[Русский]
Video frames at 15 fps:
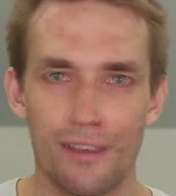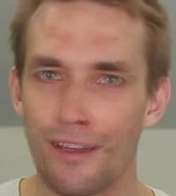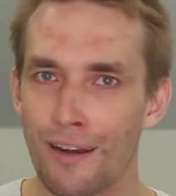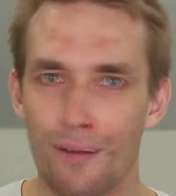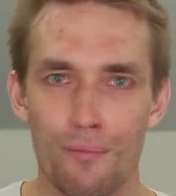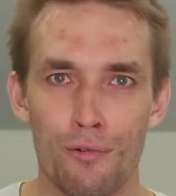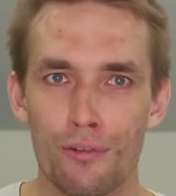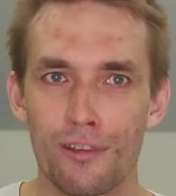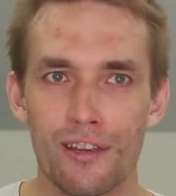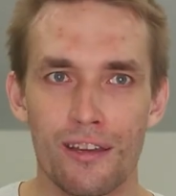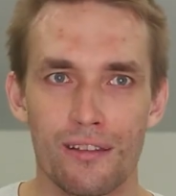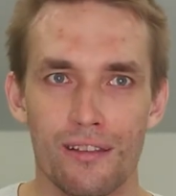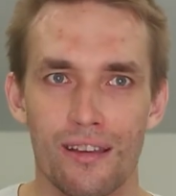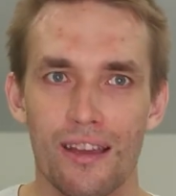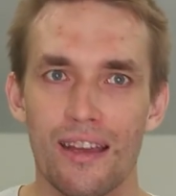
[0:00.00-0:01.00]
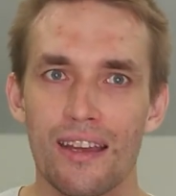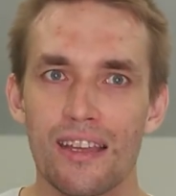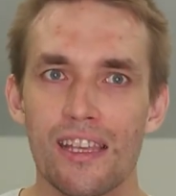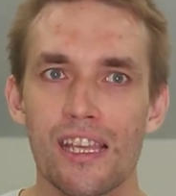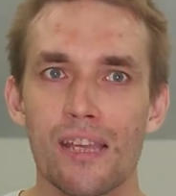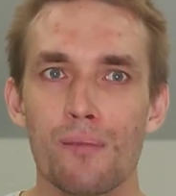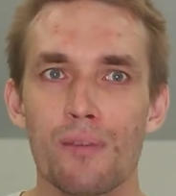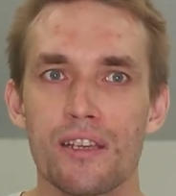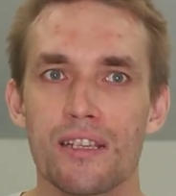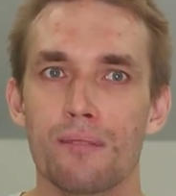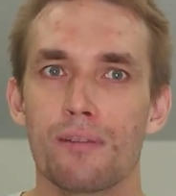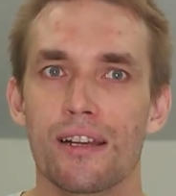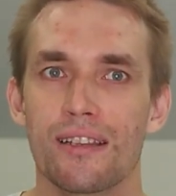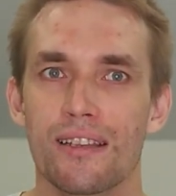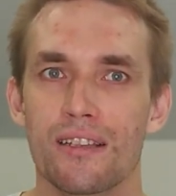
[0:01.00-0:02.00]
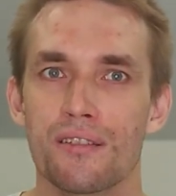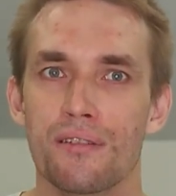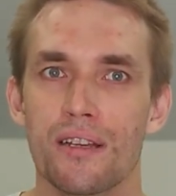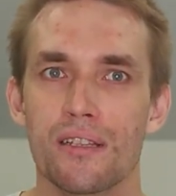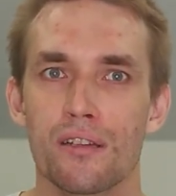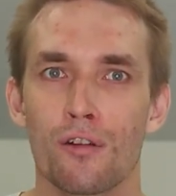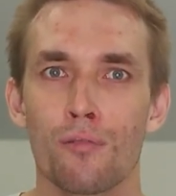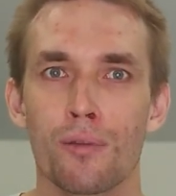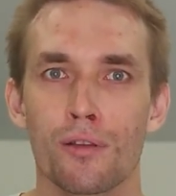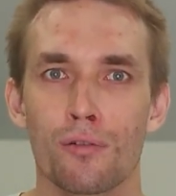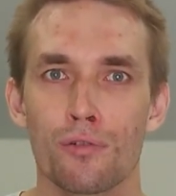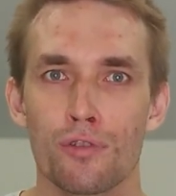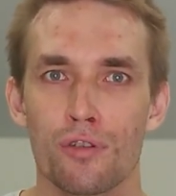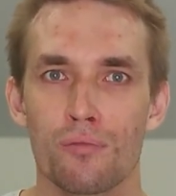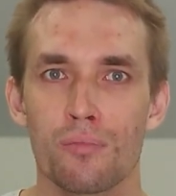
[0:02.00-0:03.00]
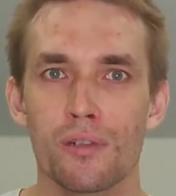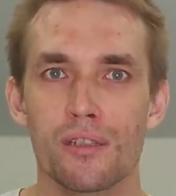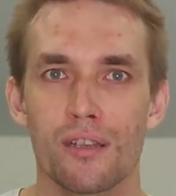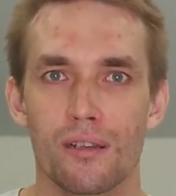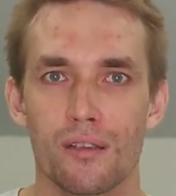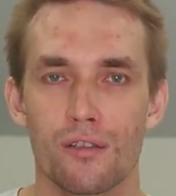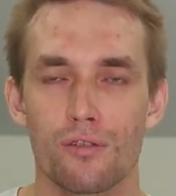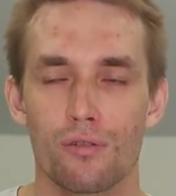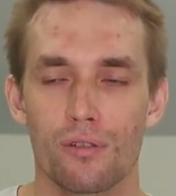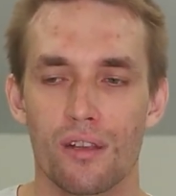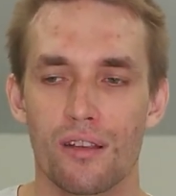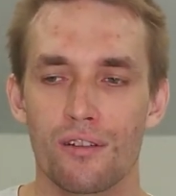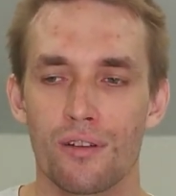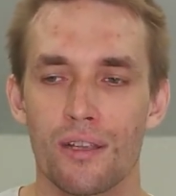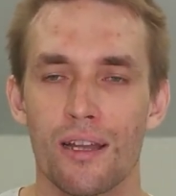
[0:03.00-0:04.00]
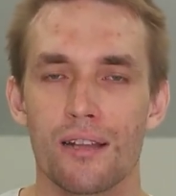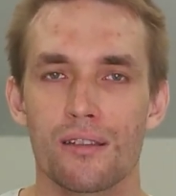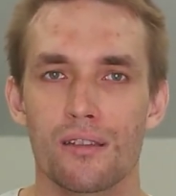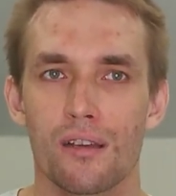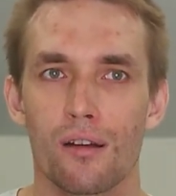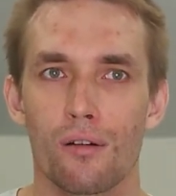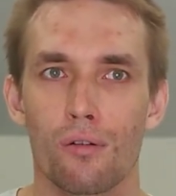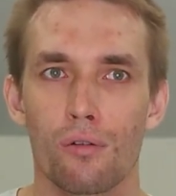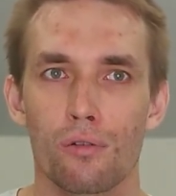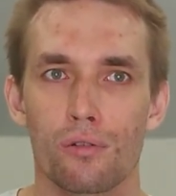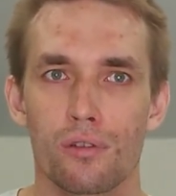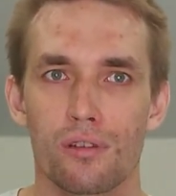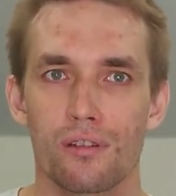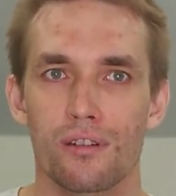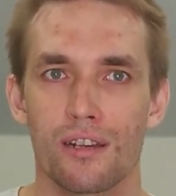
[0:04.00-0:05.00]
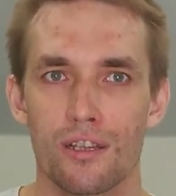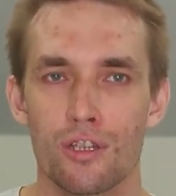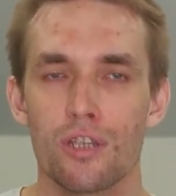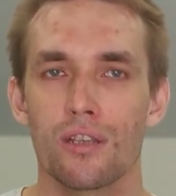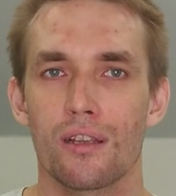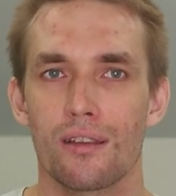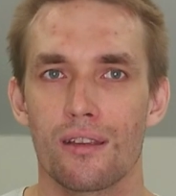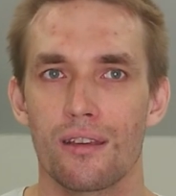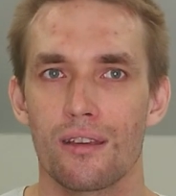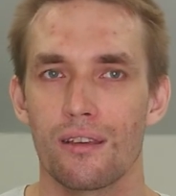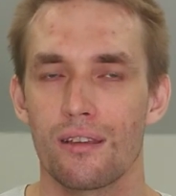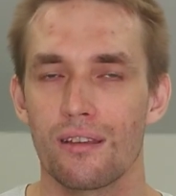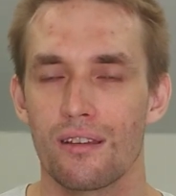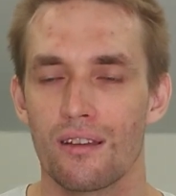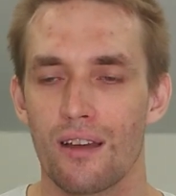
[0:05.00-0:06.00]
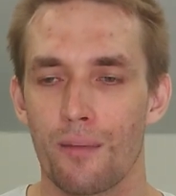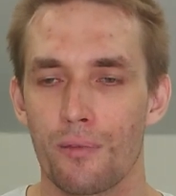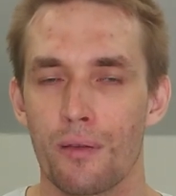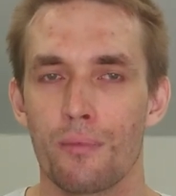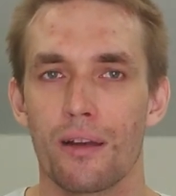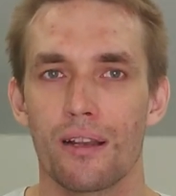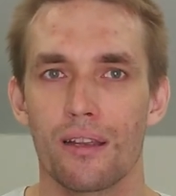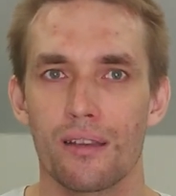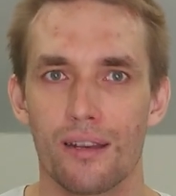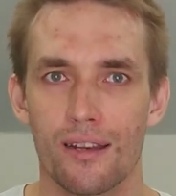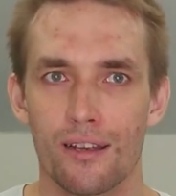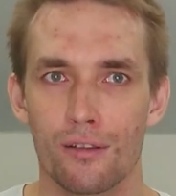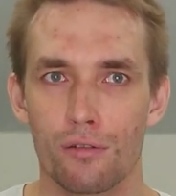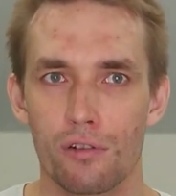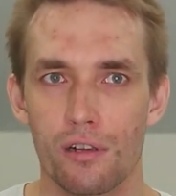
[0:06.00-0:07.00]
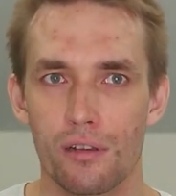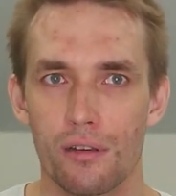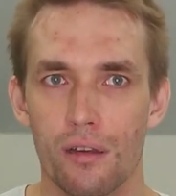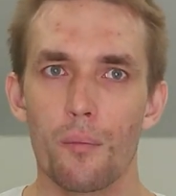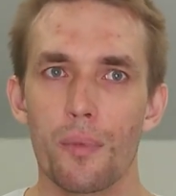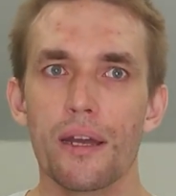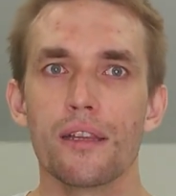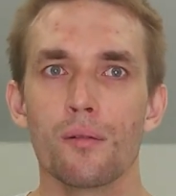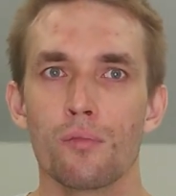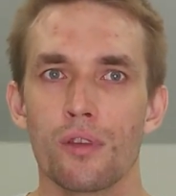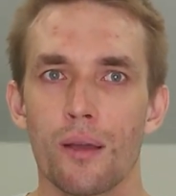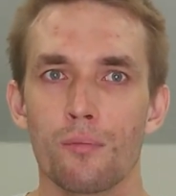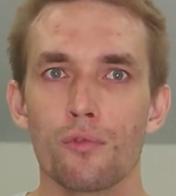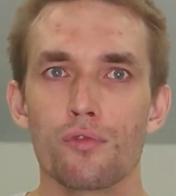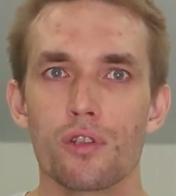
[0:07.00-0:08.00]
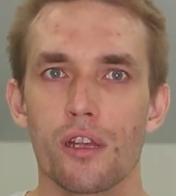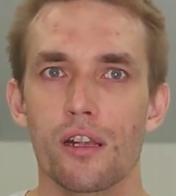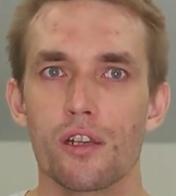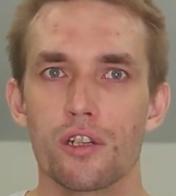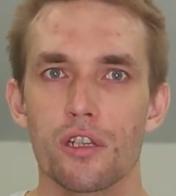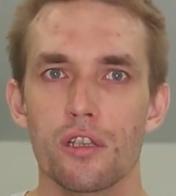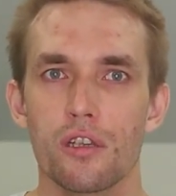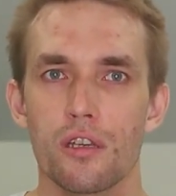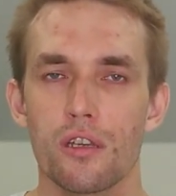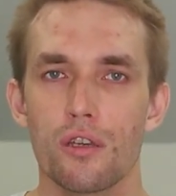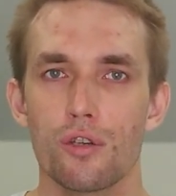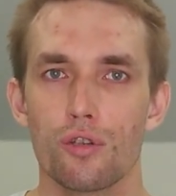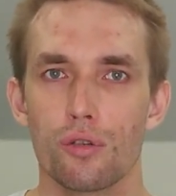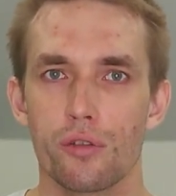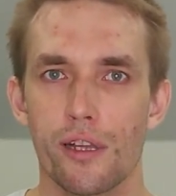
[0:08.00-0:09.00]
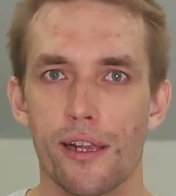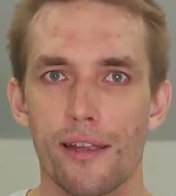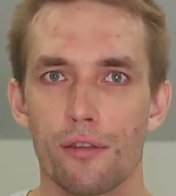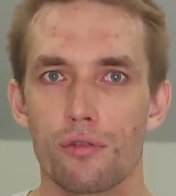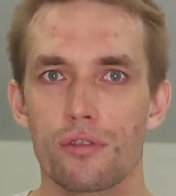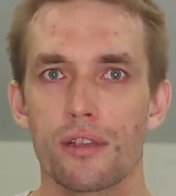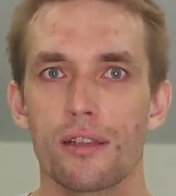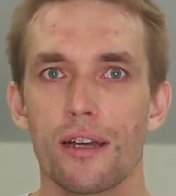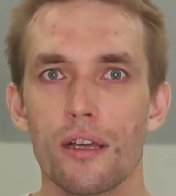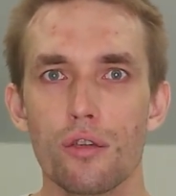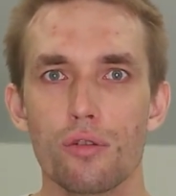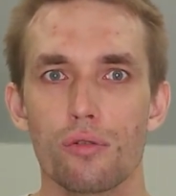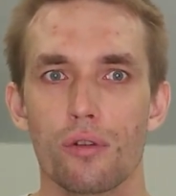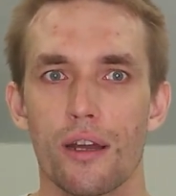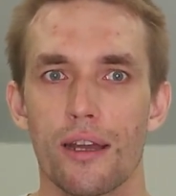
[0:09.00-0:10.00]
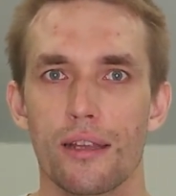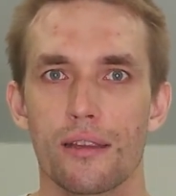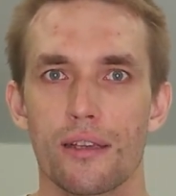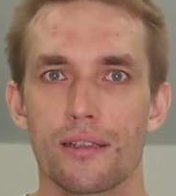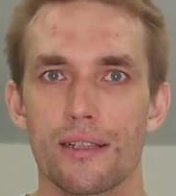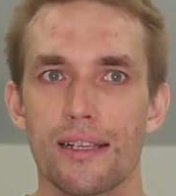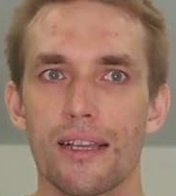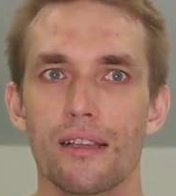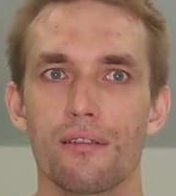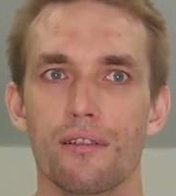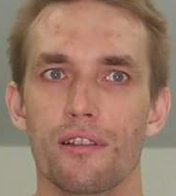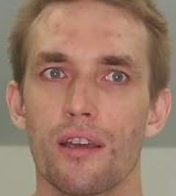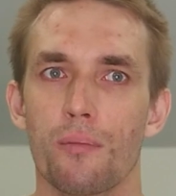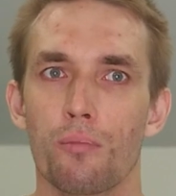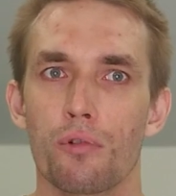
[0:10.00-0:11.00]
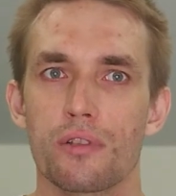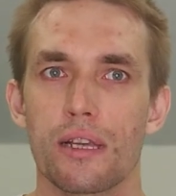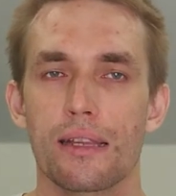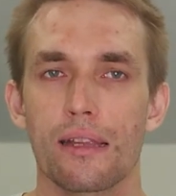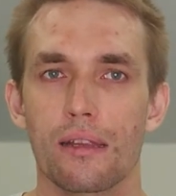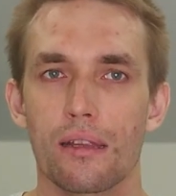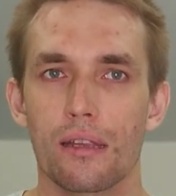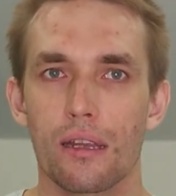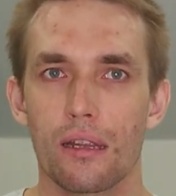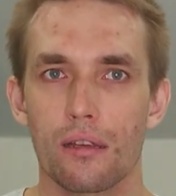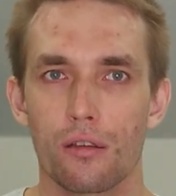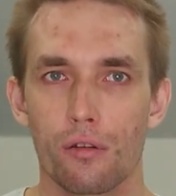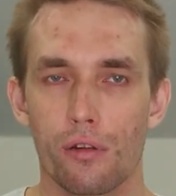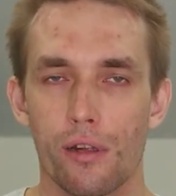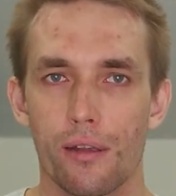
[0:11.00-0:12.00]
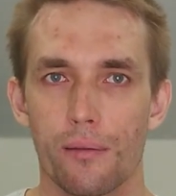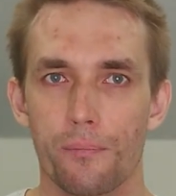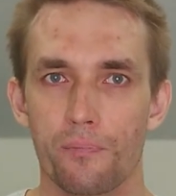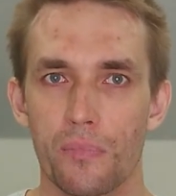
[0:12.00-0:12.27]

не работает, и без обратной связи робот очень быстро начнет отклоняться от рассчитанной оптимальной траектории. Поэтому нам нужно решить еще третью задачу – это следование по заданной траектории.